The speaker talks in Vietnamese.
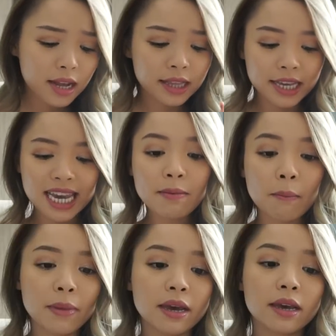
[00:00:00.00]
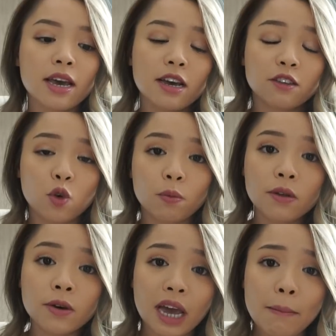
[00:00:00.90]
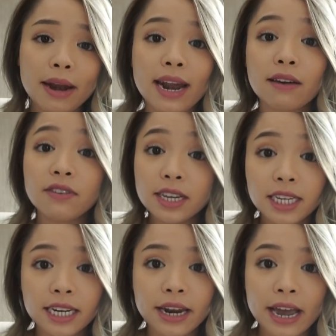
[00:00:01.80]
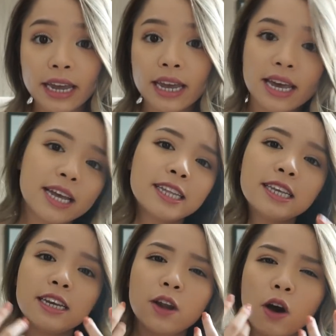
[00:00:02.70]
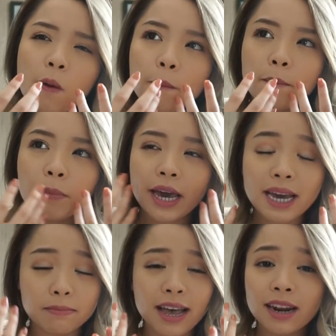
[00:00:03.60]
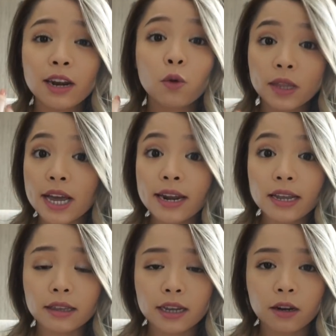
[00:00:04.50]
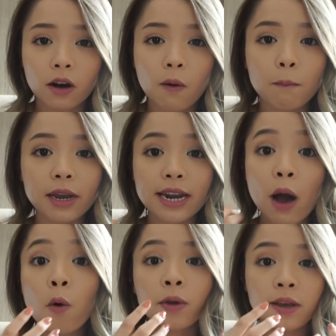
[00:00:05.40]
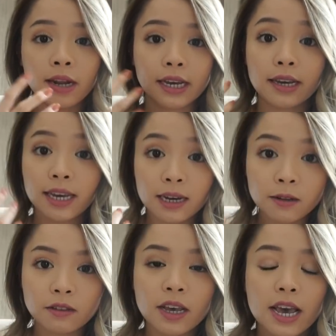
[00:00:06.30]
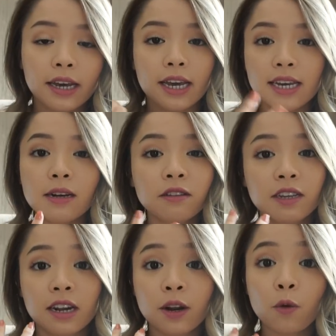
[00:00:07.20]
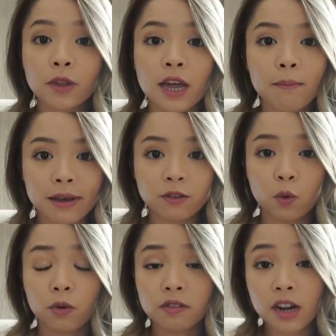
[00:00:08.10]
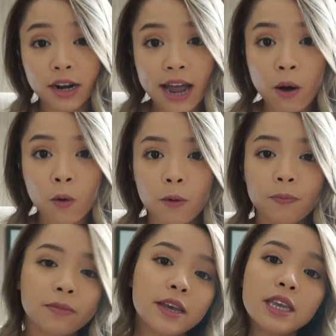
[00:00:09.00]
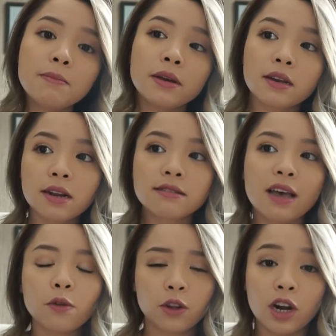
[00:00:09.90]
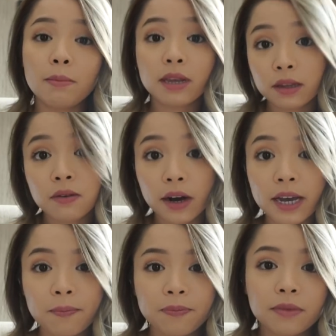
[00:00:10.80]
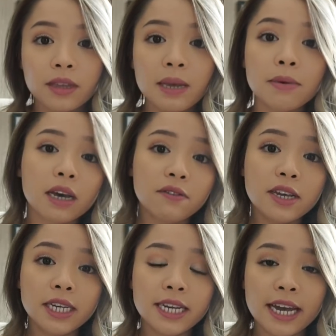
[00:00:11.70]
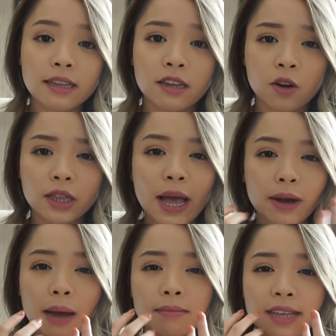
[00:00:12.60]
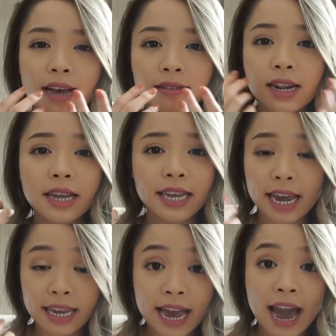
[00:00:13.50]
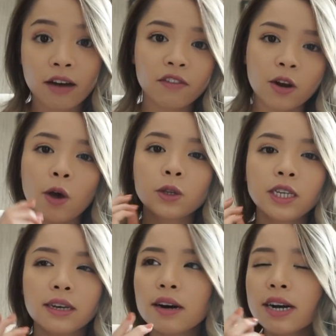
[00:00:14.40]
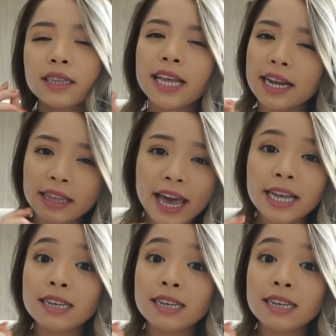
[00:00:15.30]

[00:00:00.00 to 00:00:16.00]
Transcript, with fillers: thì khi mà mình dùng thử cái mặt nạ Vichy này thì nó không cái cảm giác lần đầu tiên ấy thì nó không bị đau như là cái kills cái kills thì lần đầu tiên mình dùng nó rất là đau thế nhưng mà những lần sau thì nó lại bình thường ấy nhưng mà cái VT này thì nó tạo cảm giác rất là nhẹ nhàng và nó chỉ hơi tê tê